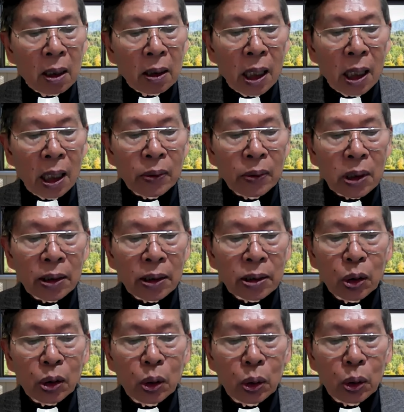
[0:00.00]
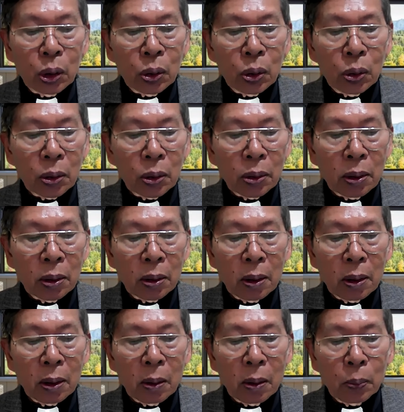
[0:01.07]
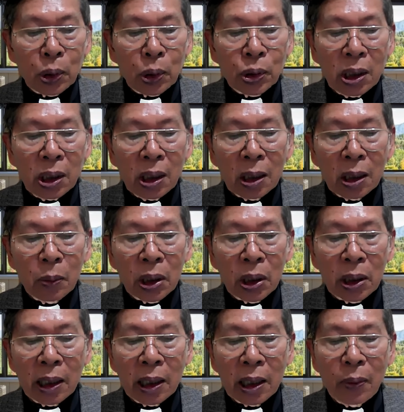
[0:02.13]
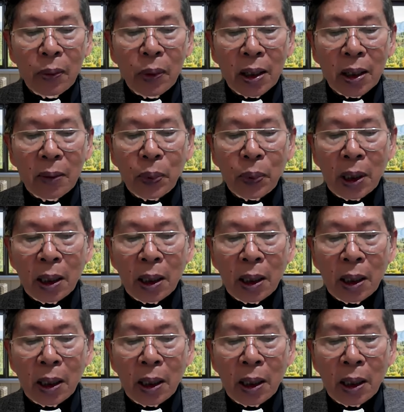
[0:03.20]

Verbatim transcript: Dalam salah satu postingan mengenai GBKP,